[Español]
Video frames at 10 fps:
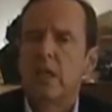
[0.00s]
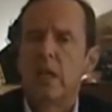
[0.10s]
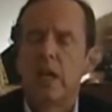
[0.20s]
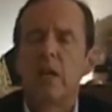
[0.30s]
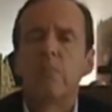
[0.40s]

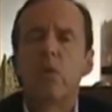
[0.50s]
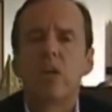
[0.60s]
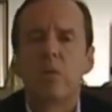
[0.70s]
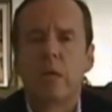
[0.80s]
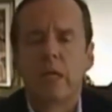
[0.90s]
ah, en
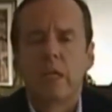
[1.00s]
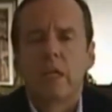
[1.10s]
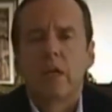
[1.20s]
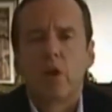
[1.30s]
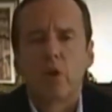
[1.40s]
Bolivia
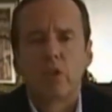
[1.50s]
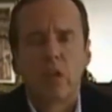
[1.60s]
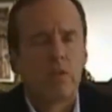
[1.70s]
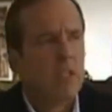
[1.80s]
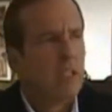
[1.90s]

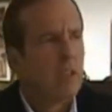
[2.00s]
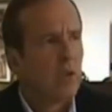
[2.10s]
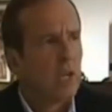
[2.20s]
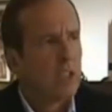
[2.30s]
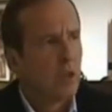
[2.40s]

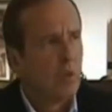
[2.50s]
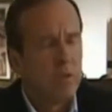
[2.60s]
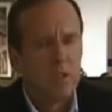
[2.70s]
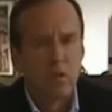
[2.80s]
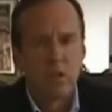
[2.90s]
contraviniendo las
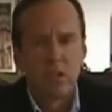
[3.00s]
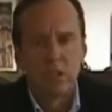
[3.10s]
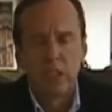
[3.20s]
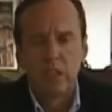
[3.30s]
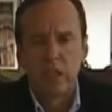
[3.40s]
convenciones
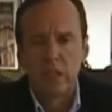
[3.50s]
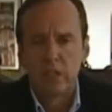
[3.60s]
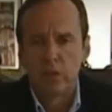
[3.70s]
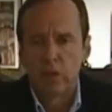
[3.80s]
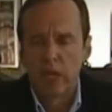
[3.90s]

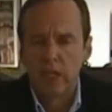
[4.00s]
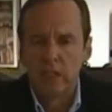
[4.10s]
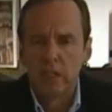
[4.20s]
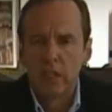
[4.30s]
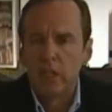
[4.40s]

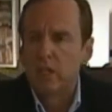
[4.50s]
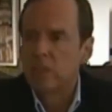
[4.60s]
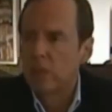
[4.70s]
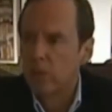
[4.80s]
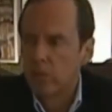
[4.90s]
internacionales?
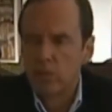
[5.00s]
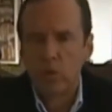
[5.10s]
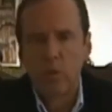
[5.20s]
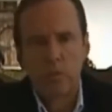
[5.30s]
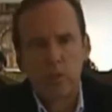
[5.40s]
Segundo,
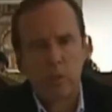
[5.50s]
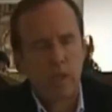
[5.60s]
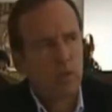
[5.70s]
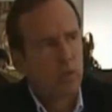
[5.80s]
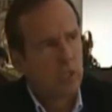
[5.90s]
López
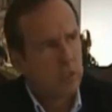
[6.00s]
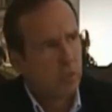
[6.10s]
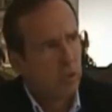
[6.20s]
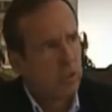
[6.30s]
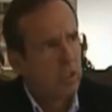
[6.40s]
Obrador,
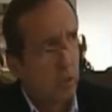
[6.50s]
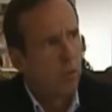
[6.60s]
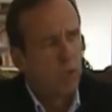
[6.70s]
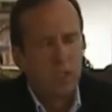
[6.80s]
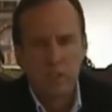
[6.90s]
responde si
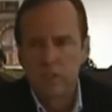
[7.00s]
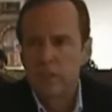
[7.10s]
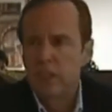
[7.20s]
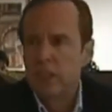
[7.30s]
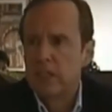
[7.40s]
puedes,
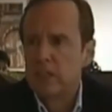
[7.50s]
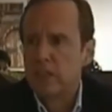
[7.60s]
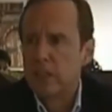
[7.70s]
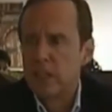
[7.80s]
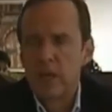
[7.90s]
si
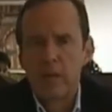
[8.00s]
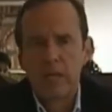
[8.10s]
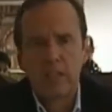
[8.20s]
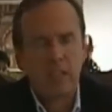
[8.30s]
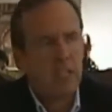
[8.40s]
tienes la
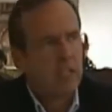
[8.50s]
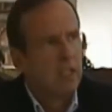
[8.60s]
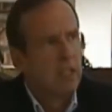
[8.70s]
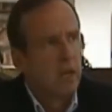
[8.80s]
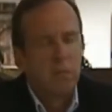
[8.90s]
valentía,
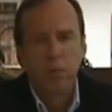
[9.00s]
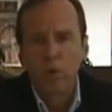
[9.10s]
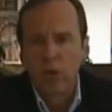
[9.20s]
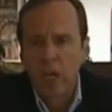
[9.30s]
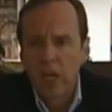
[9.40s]

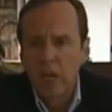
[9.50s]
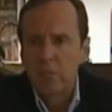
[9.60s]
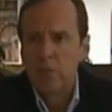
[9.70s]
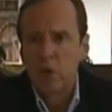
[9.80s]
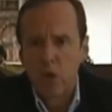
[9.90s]
¿por qué
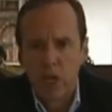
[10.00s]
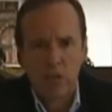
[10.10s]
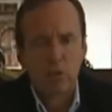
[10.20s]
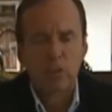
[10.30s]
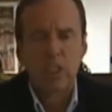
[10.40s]
violas la
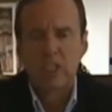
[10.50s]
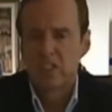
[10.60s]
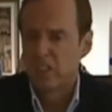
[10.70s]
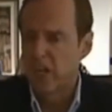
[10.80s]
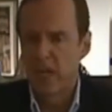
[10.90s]
doctrina
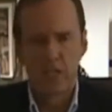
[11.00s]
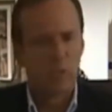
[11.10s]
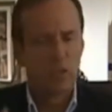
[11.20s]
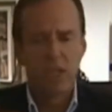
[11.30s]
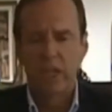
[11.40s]
Estrada de
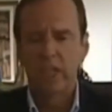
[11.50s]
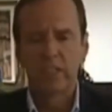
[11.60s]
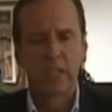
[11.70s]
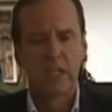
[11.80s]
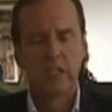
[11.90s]
no
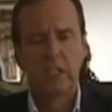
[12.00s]
injerencia